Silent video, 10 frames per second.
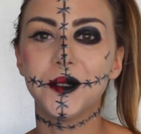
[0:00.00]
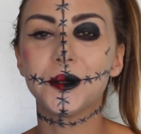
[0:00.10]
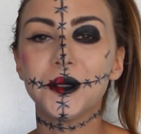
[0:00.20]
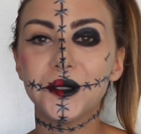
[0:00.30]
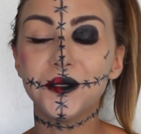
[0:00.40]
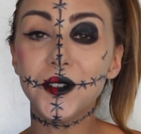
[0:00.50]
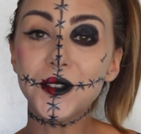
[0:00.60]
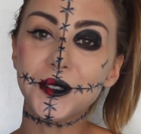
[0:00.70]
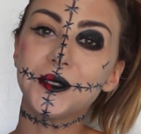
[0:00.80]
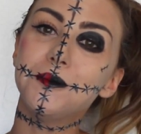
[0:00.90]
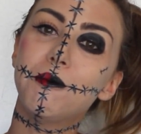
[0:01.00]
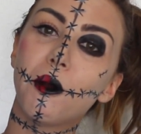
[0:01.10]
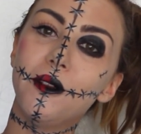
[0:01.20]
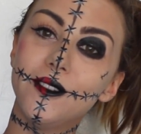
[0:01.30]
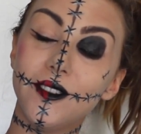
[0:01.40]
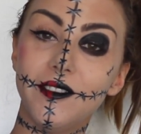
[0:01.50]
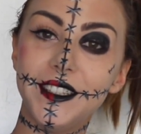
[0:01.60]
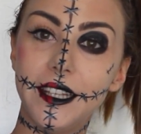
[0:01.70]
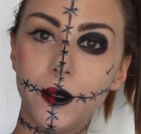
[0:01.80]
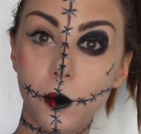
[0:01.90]
on se retrouve aujourd'hui pour une nouvelle
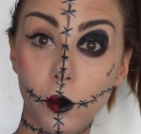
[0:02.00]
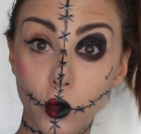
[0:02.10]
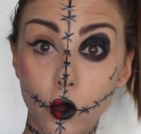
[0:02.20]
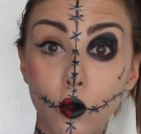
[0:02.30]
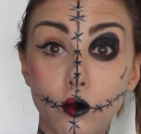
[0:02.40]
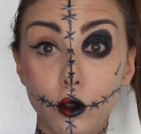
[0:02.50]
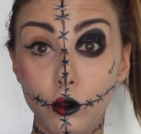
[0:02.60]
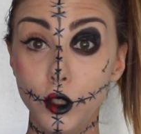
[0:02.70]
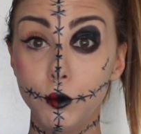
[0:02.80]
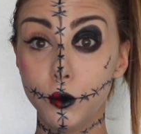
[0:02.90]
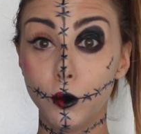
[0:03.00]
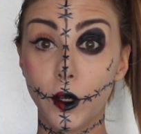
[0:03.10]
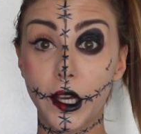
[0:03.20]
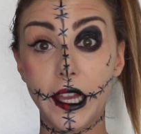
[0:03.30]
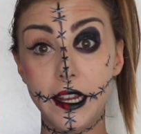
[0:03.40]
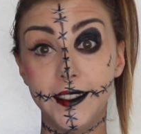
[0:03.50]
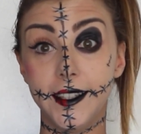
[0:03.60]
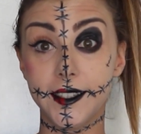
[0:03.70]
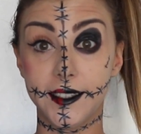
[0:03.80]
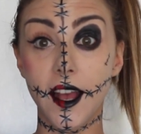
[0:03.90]
vidéo et on se retrouve aujourd'hui pour
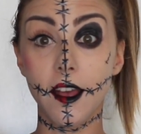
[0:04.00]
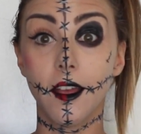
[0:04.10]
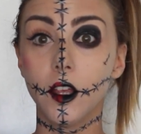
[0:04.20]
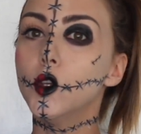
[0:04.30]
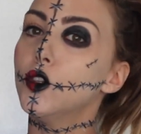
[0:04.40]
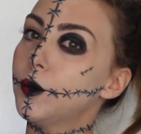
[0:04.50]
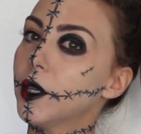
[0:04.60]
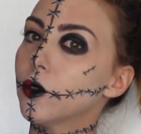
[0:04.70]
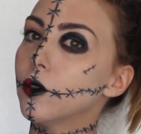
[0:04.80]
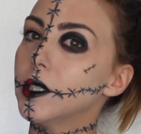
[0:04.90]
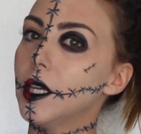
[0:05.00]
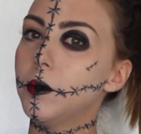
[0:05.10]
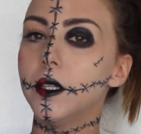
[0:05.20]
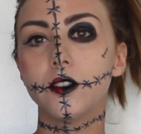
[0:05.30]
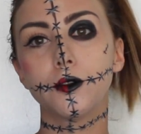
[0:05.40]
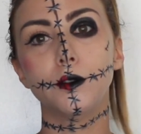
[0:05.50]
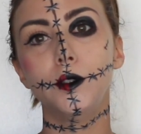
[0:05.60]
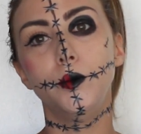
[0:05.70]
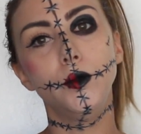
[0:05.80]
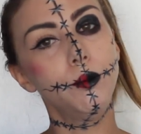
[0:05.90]
réaliser ça. Je sais pas trop comment l'appeler, je
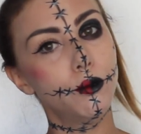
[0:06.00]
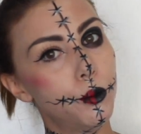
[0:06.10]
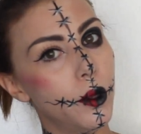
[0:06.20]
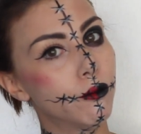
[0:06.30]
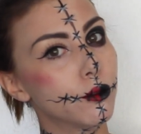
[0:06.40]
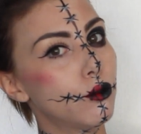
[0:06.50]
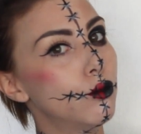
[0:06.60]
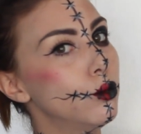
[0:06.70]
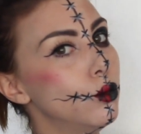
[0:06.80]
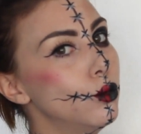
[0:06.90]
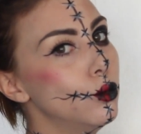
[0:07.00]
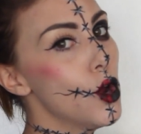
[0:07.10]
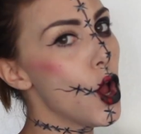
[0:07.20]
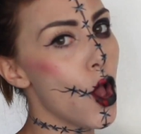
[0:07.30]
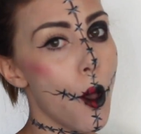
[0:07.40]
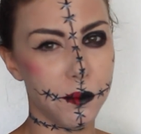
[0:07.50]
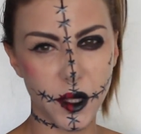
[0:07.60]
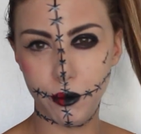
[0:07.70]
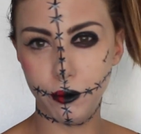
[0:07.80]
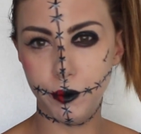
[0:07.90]
suis mi-poupée vaudou,
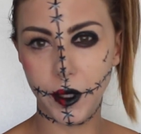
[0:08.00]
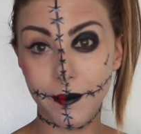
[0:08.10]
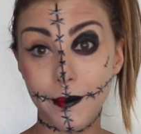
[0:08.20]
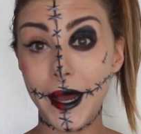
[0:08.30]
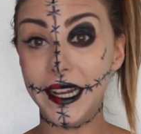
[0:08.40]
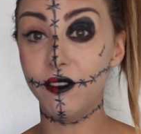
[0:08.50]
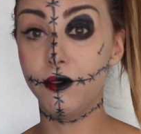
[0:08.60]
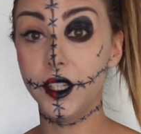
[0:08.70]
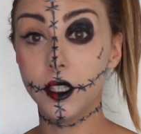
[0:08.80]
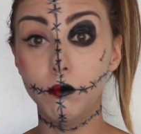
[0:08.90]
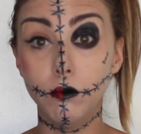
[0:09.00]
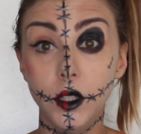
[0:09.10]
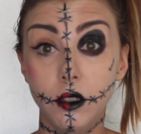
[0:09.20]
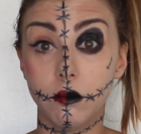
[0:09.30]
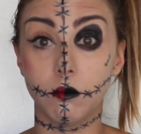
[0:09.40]
mi-poupée maléfique, mi...